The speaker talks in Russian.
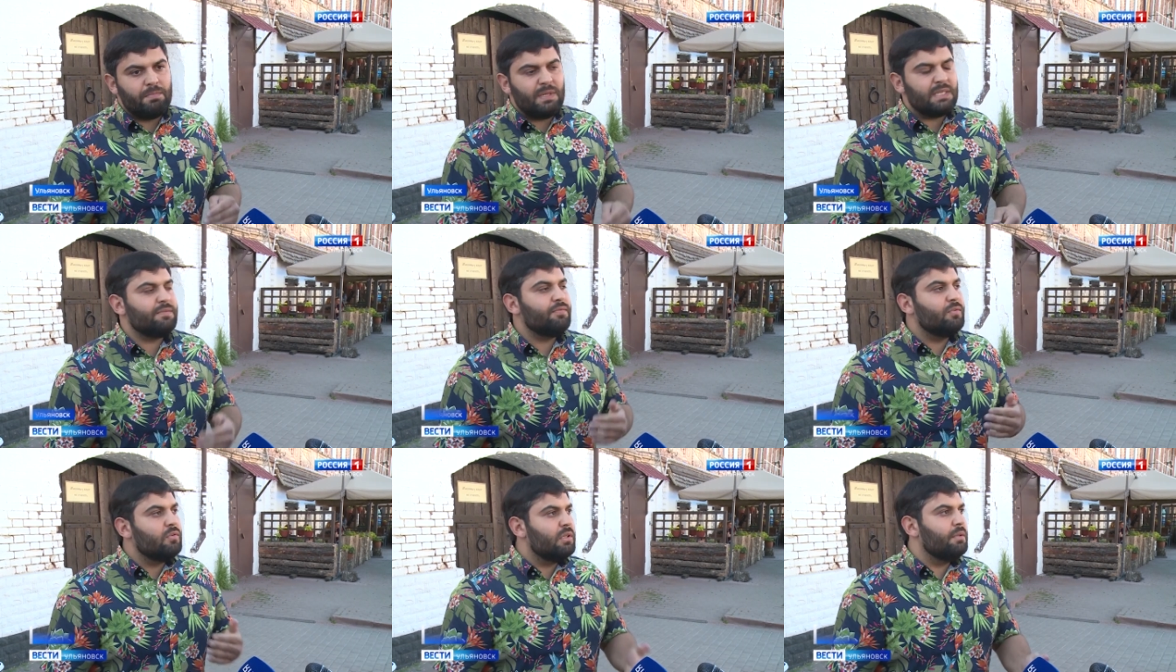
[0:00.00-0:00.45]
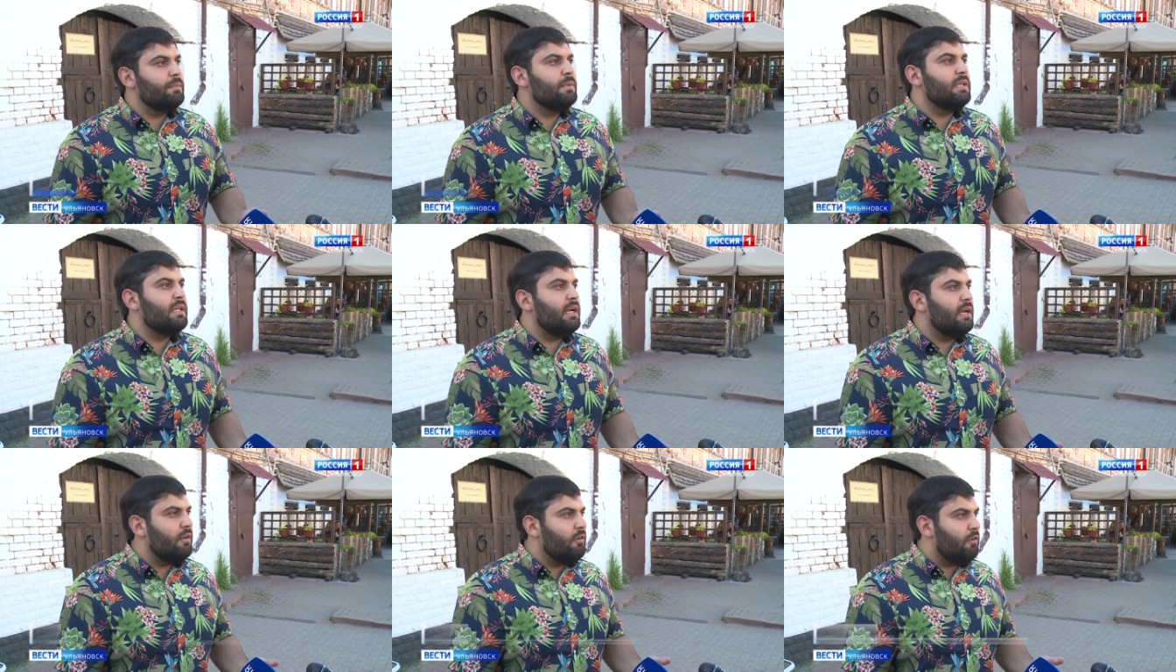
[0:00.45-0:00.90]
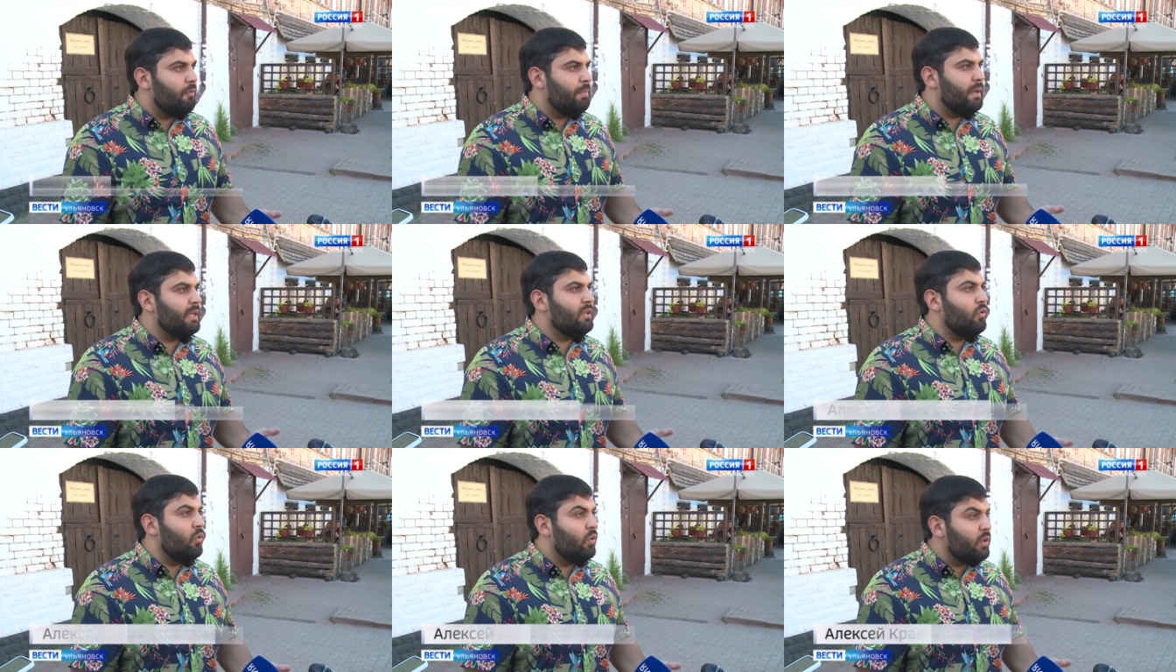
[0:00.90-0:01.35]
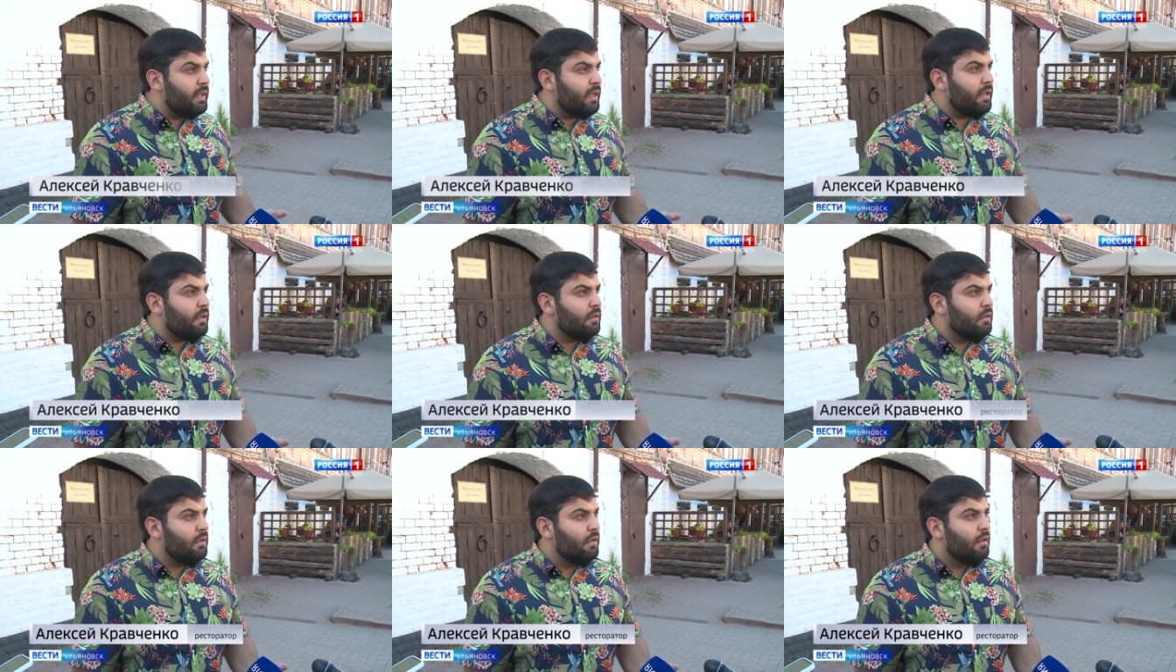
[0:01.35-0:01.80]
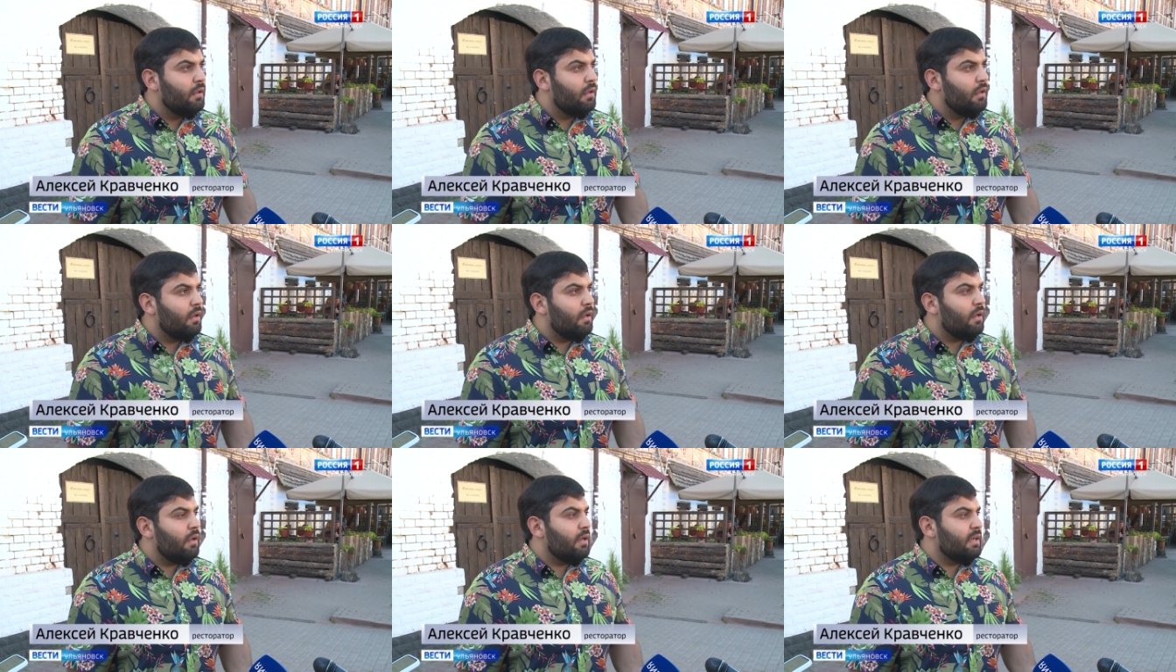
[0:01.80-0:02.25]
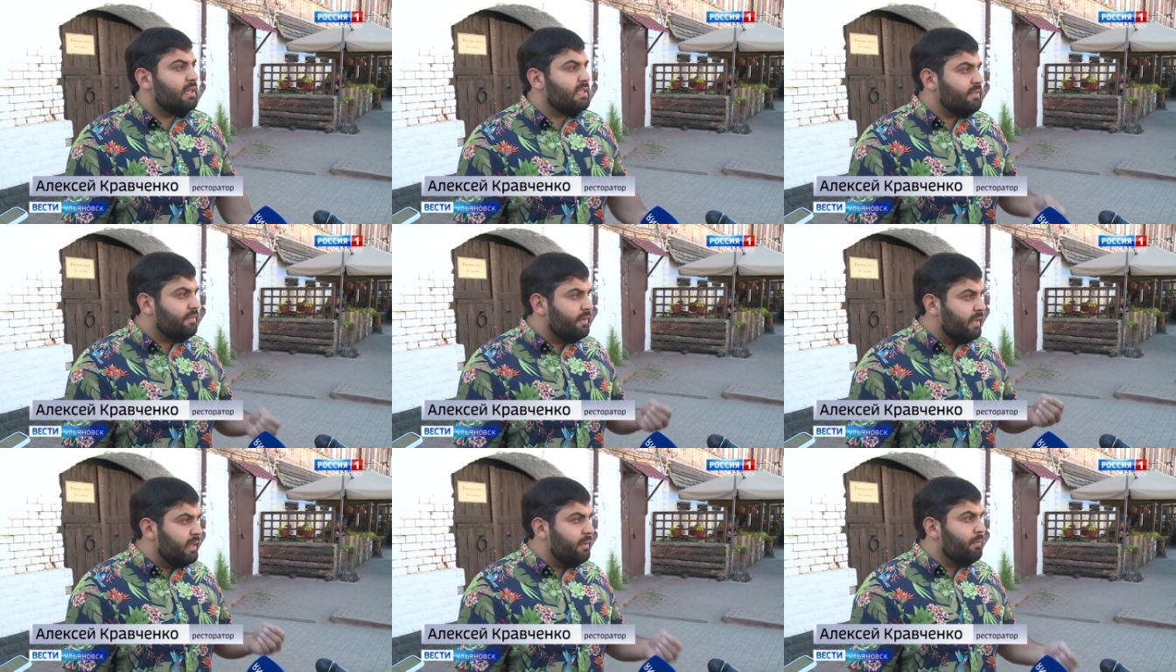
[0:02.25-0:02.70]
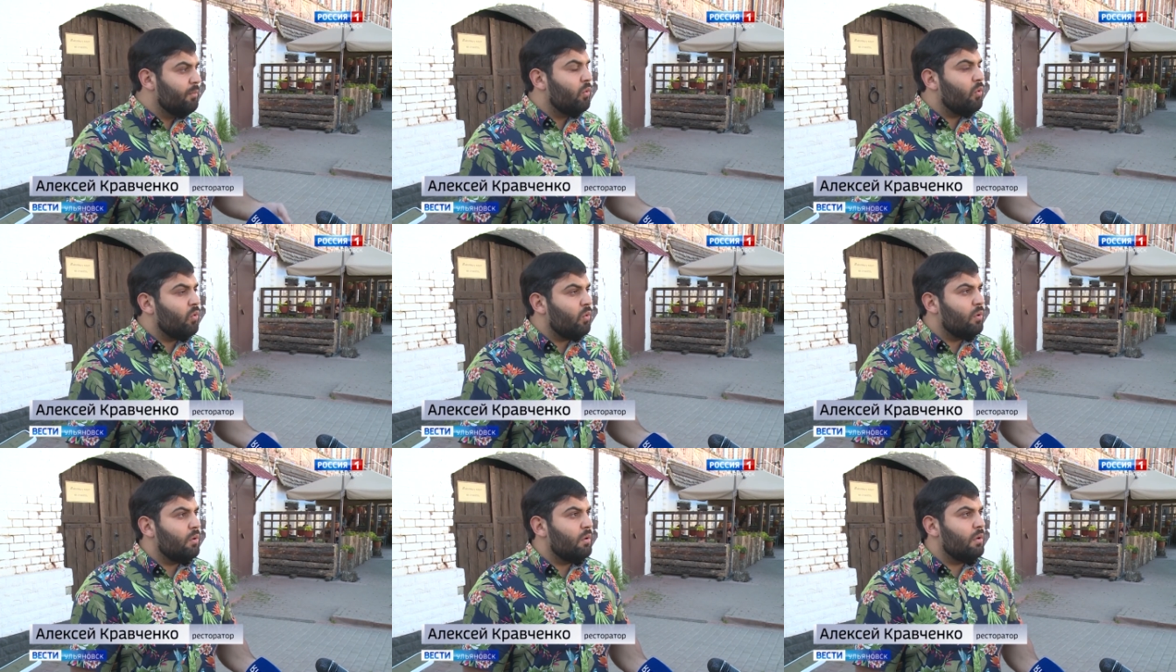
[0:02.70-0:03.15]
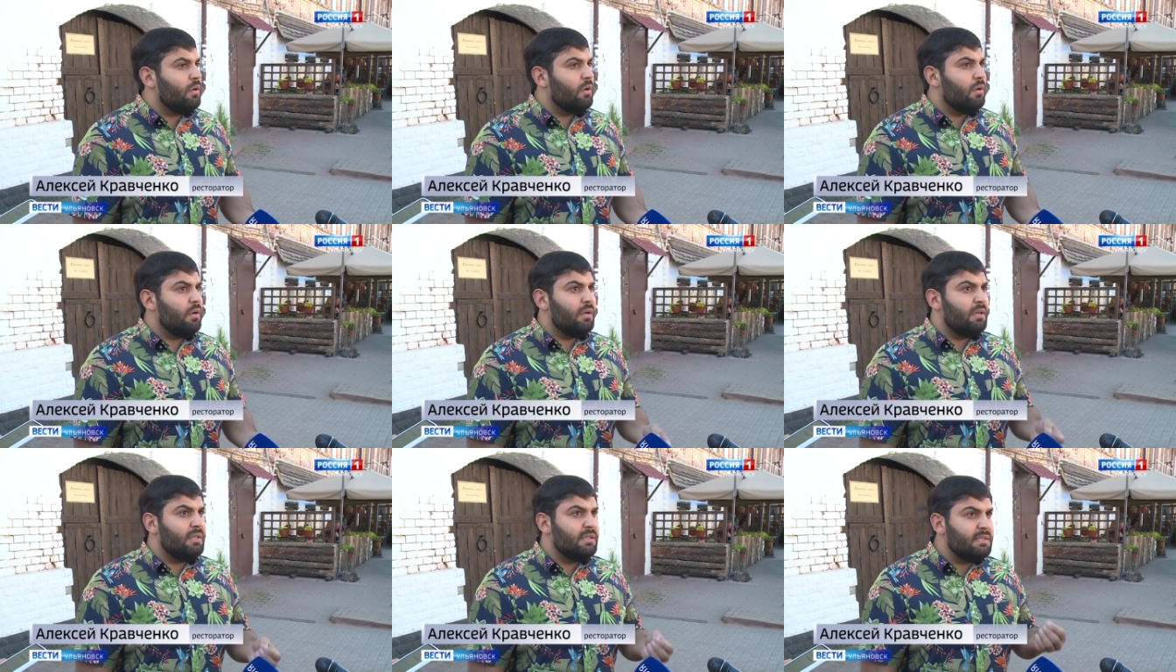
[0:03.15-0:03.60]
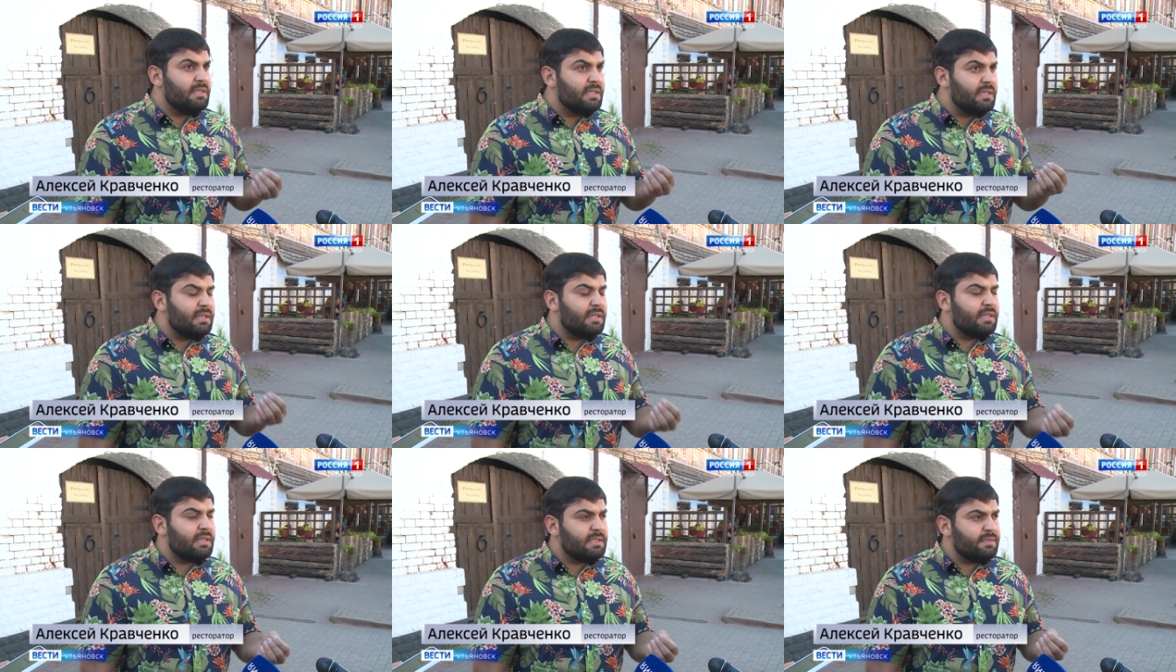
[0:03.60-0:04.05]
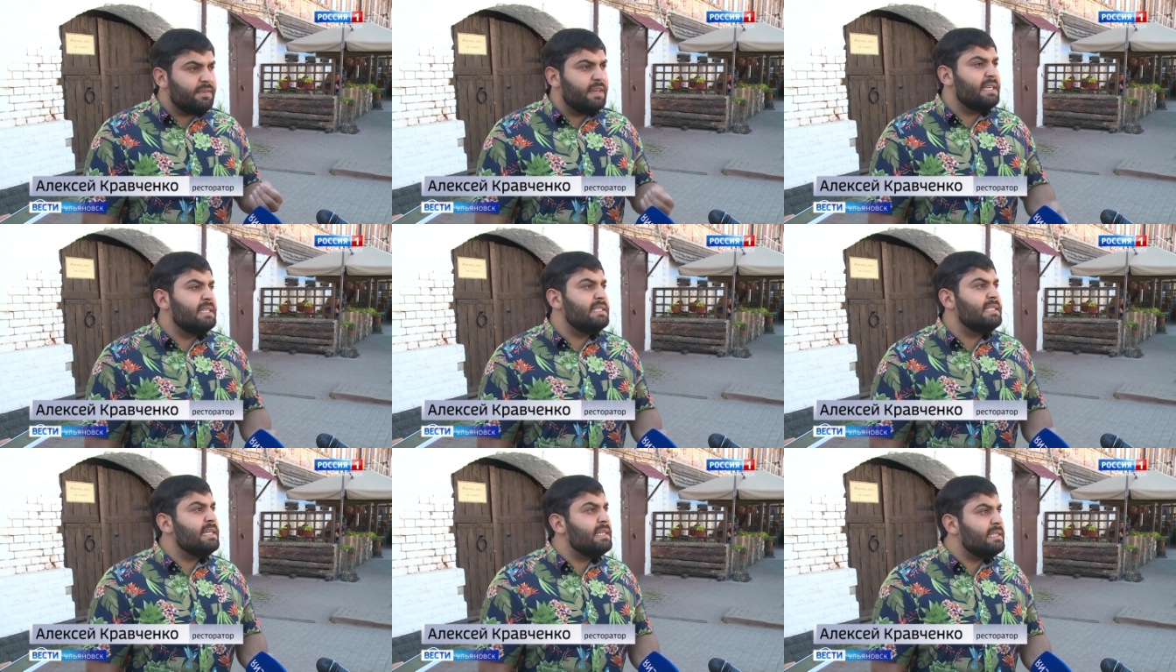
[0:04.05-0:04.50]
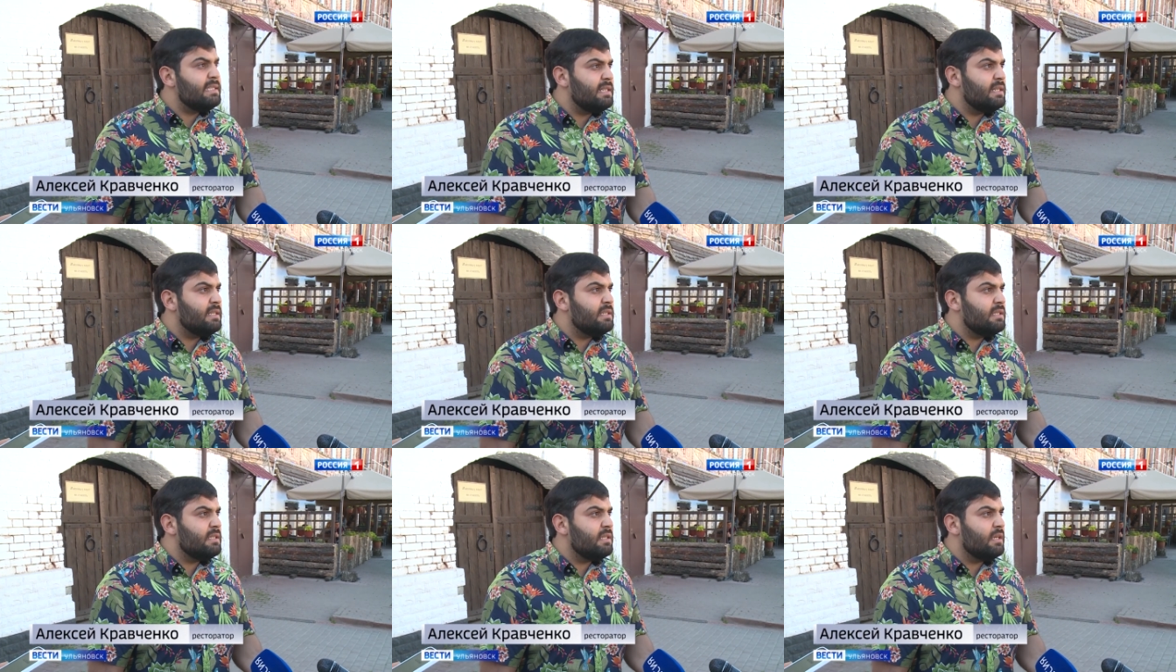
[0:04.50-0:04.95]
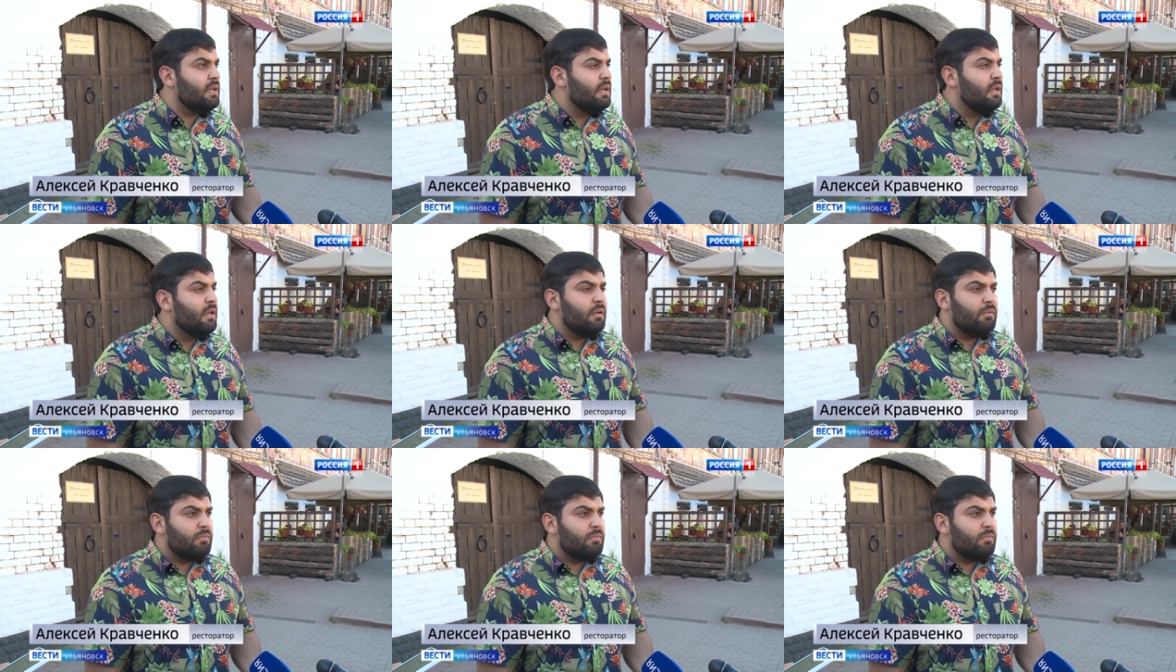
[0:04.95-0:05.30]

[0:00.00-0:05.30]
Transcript: Без фундаментального подхода а, к своему, а, к своей деятельности